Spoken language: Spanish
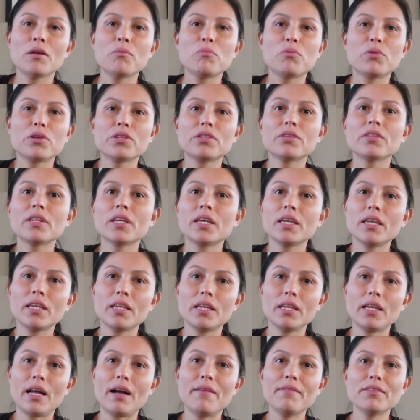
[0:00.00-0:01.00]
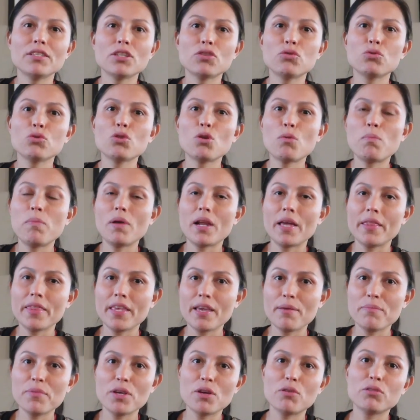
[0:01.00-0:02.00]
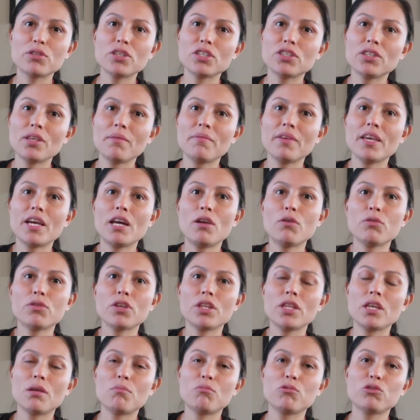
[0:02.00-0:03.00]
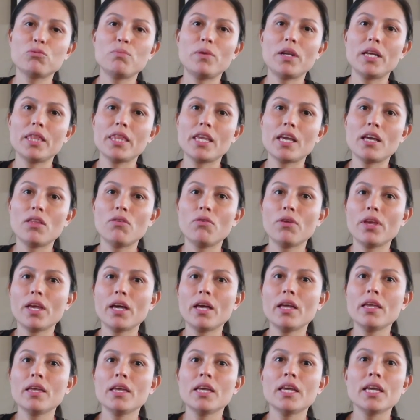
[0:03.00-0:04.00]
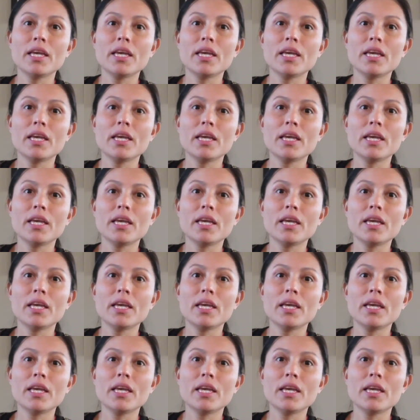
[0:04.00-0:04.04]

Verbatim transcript: Pues a veces uno planea, amigos, este viaje lo teníamos planeado ya